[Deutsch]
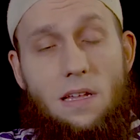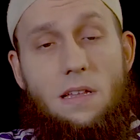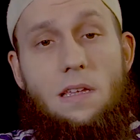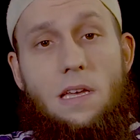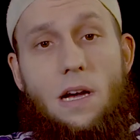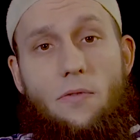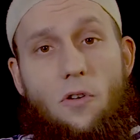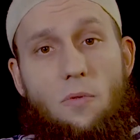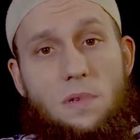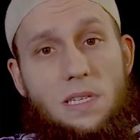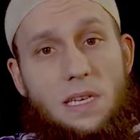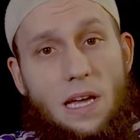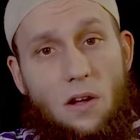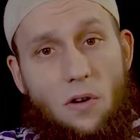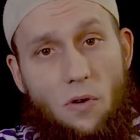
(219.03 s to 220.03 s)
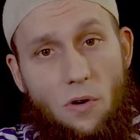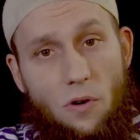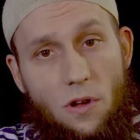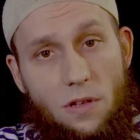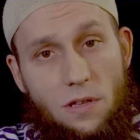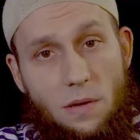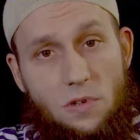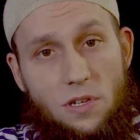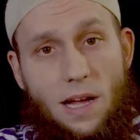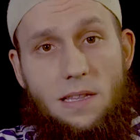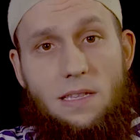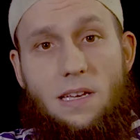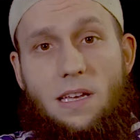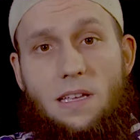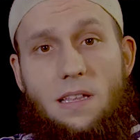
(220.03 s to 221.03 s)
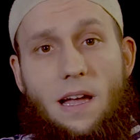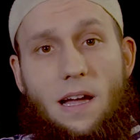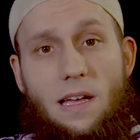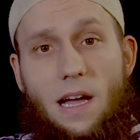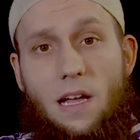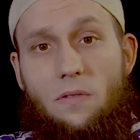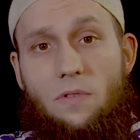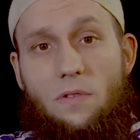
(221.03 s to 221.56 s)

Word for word: die ja vom SECO, dem Staatssekretariat